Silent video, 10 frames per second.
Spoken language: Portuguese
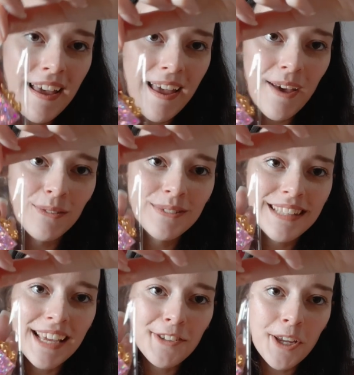É um
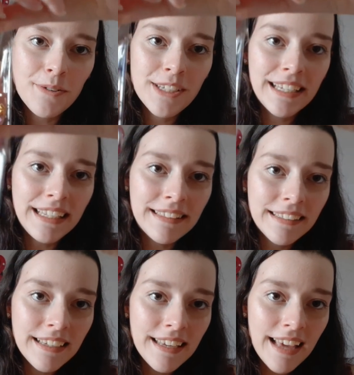D cheio de
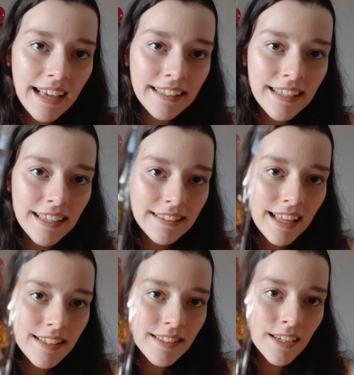glitter e aqui
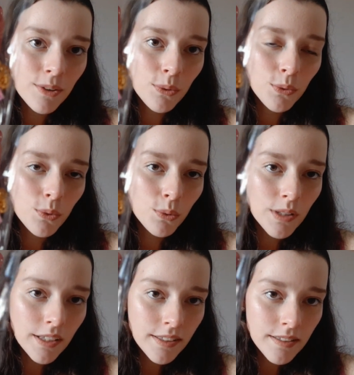tá escrito
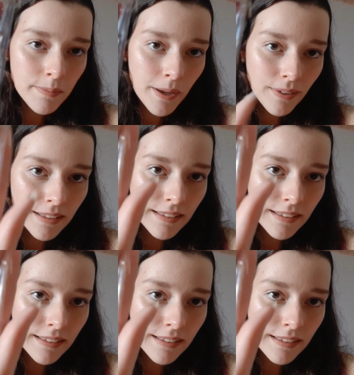Duda. Espero que